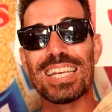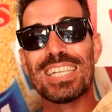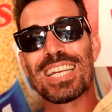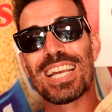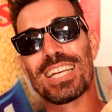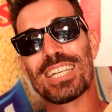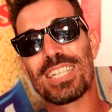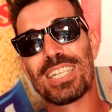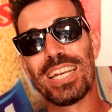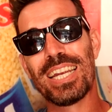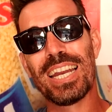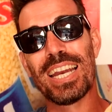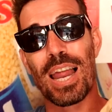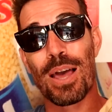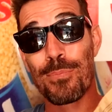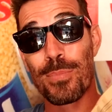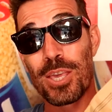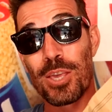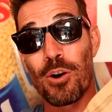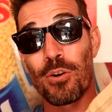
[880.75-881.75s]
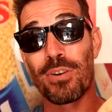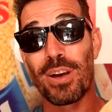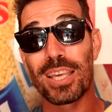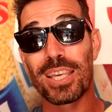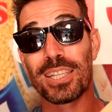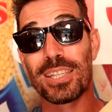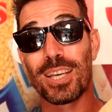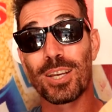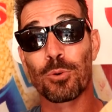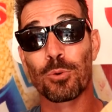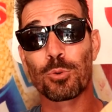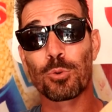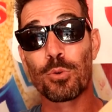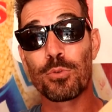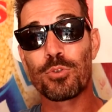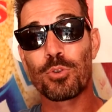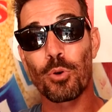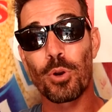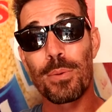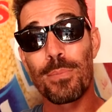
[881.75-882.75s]
et j'ai acheté la meilleure variété qu'on
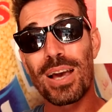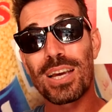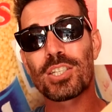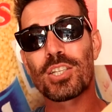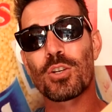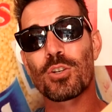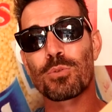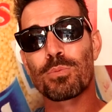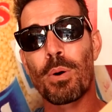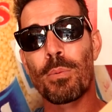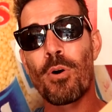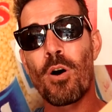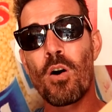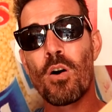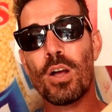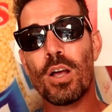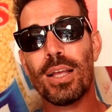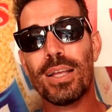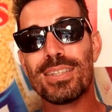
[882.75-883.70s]
trouve sur les marchés en ce moment.